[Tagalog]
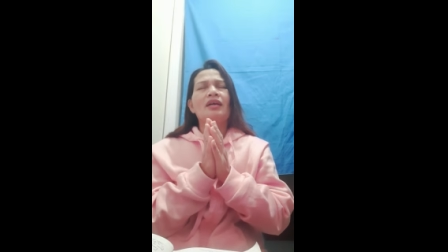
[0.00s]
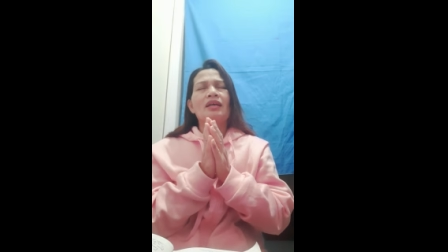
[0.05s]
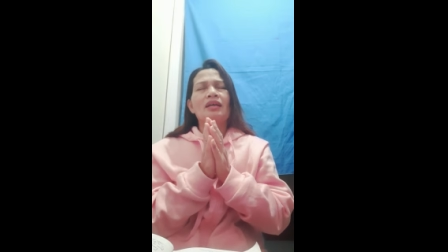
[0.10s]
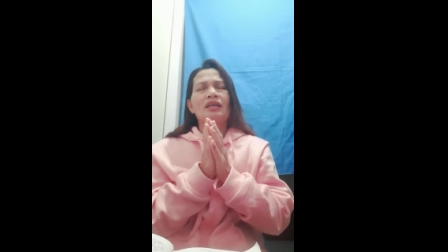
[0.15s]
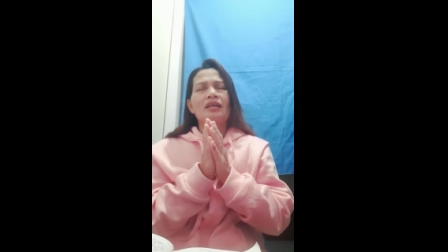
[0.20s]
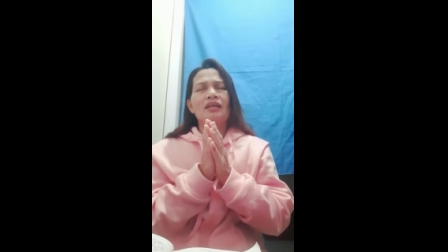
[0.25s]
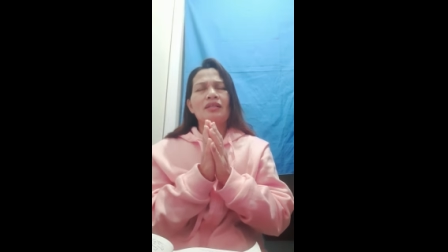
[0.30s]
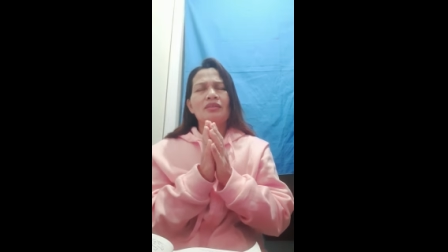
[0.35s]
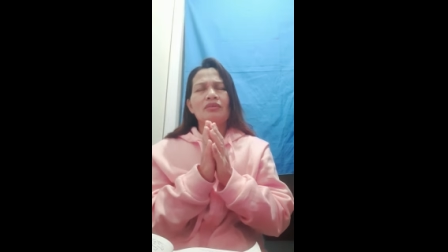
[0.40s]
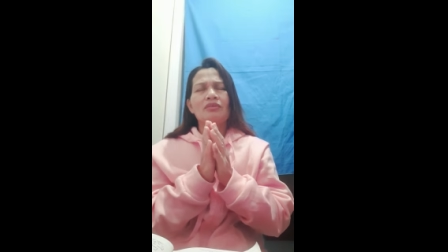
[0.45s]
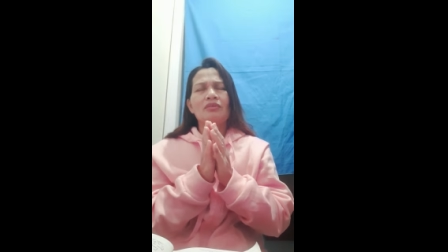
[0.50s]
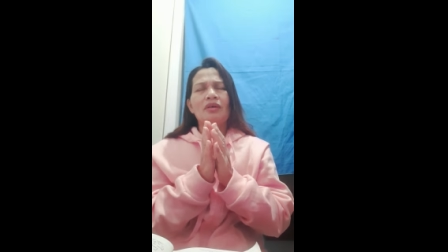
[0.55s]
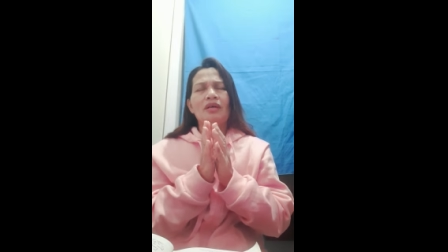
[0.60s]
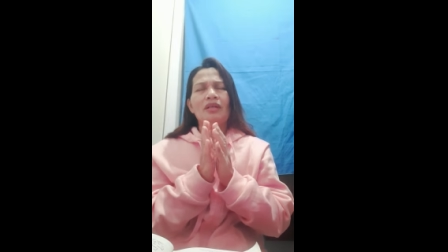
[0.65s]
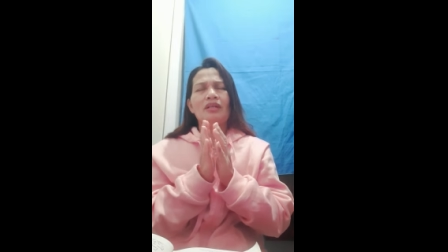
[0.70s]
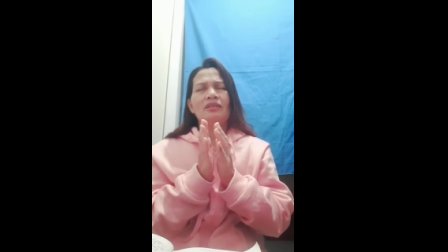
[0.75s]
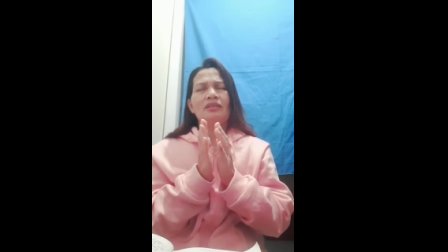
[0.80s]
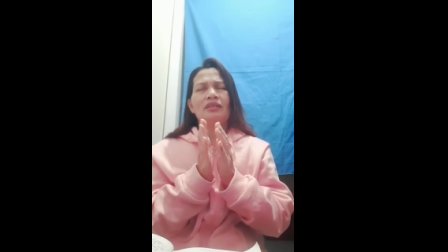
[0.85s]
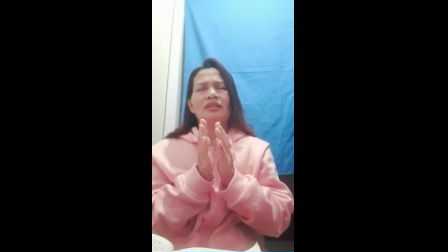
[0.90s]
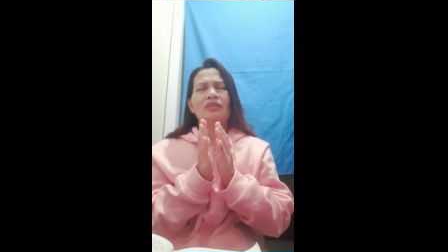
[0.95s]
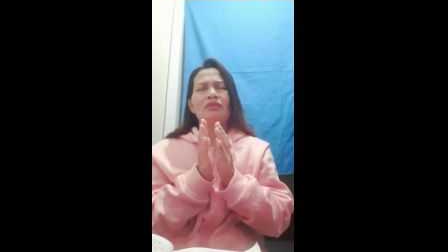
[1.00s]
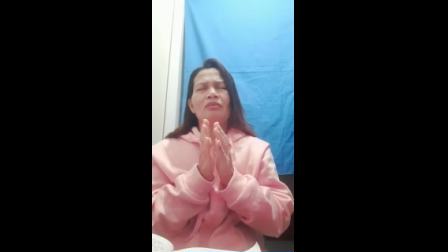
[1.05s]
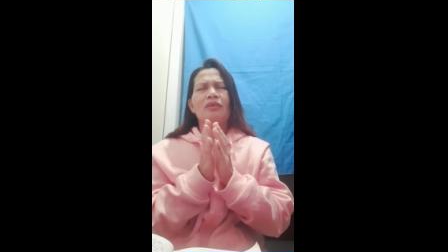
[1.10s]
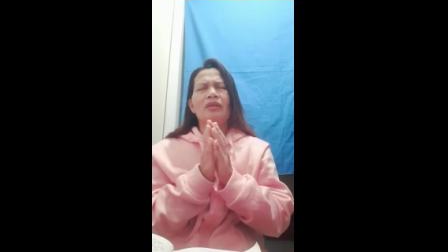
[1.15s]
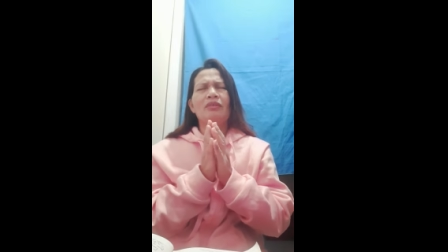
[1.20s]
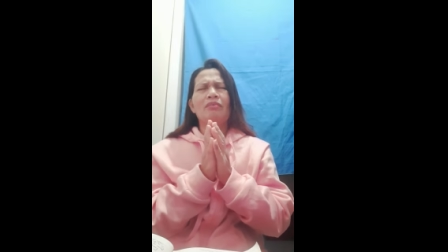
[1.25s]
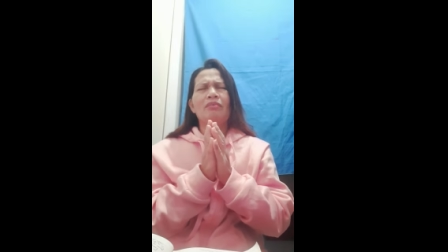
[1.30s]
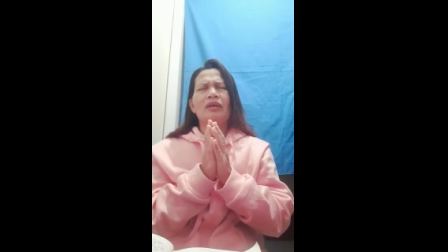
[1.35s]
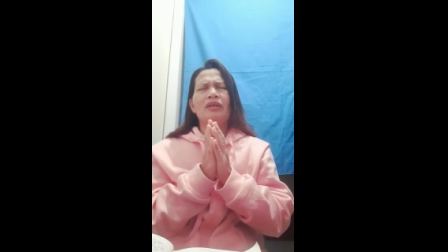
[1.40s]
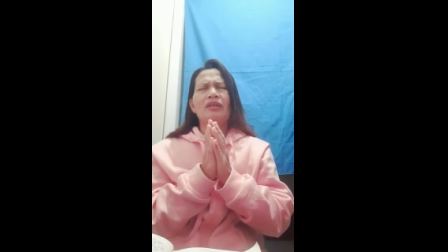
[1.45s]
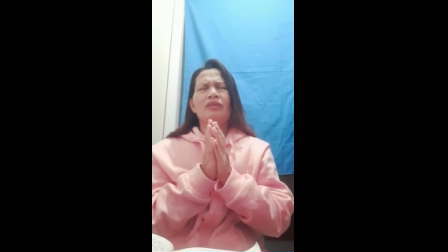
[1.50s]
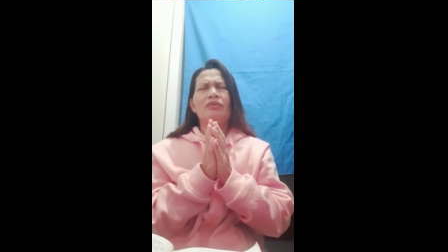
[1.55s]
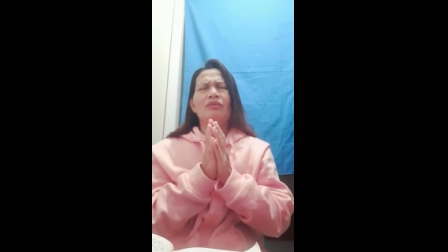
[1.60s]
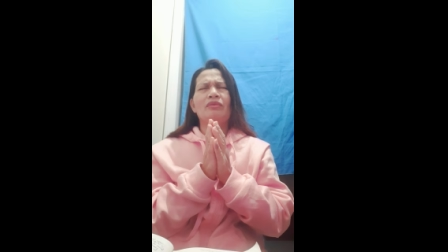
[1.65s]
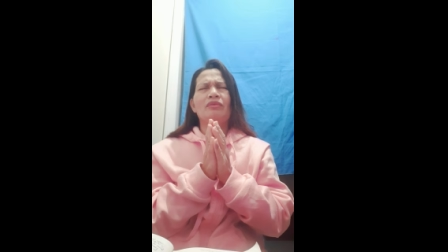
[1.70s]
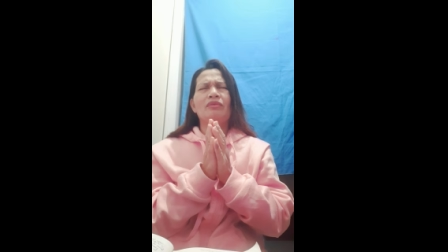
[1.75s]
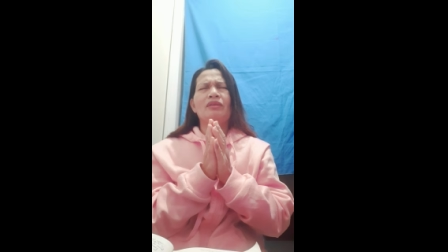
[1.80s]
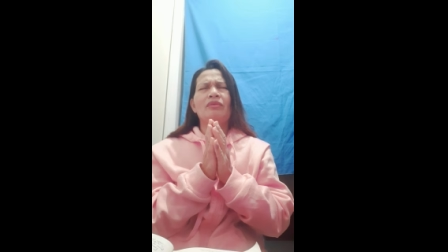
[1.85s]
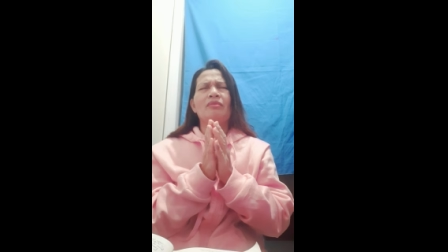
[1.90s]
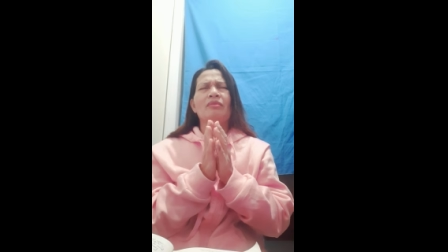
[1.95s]
Yes, O God, sino man,
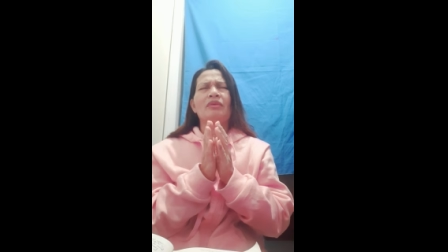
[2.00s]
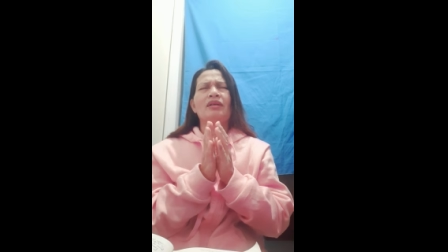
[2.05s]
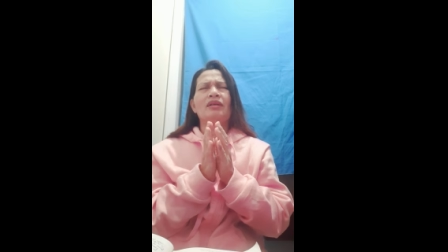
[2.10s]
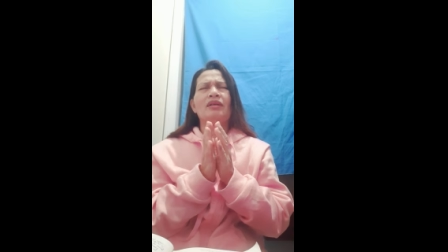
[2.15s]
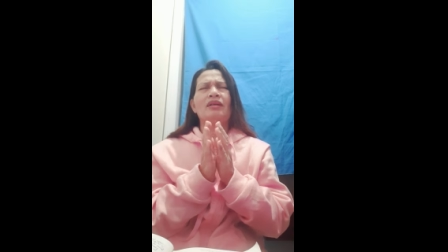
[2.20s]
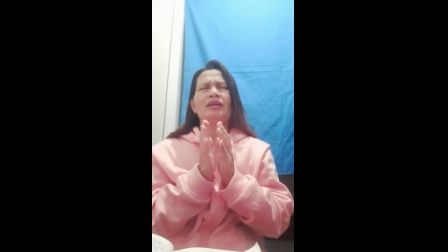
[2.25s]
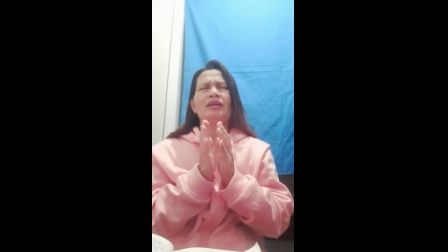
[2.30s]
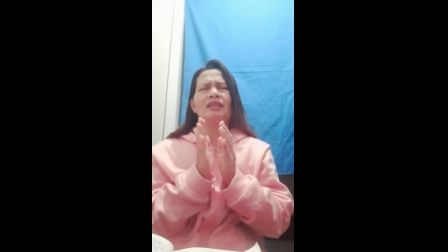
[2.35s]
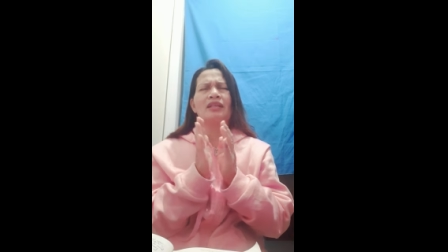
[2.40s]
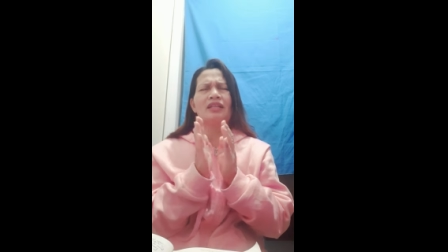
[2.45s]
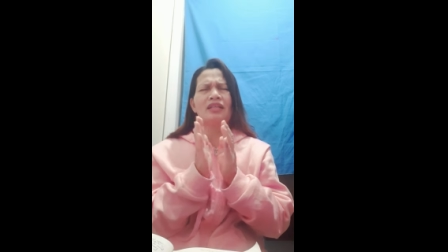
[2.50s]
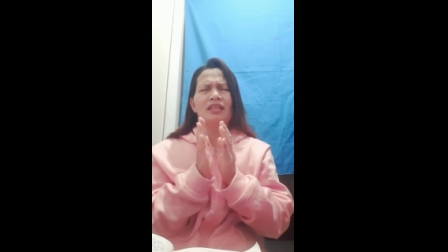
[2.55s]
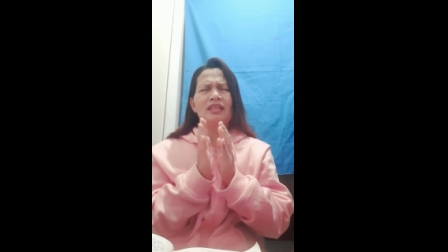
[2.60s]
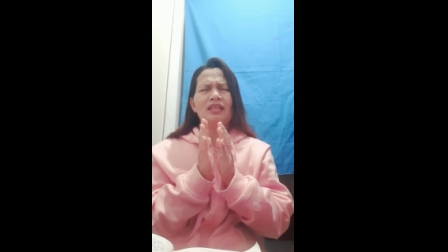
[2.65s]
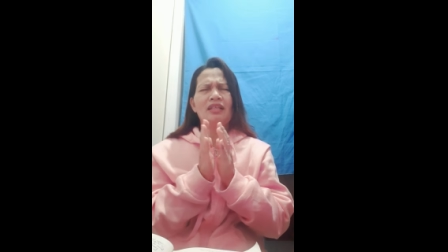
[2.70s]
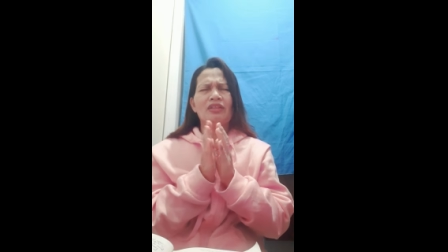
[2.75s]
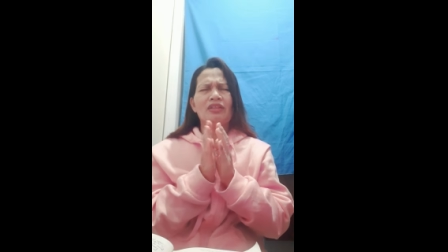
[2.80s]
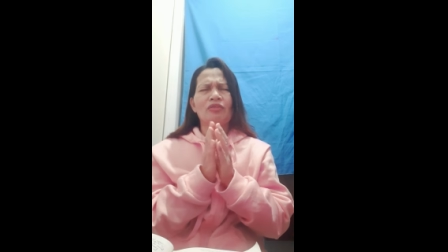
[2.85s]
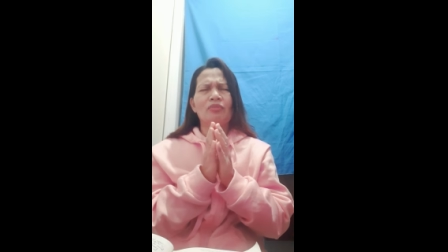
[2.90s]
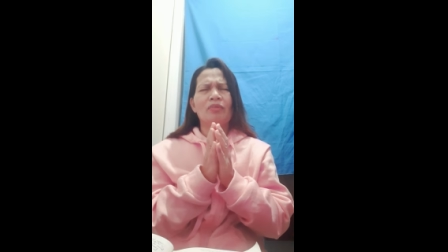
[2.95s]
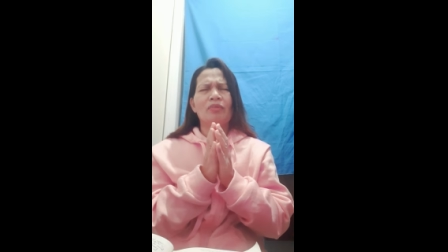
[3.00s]
Panginoon, ang makarinig nito,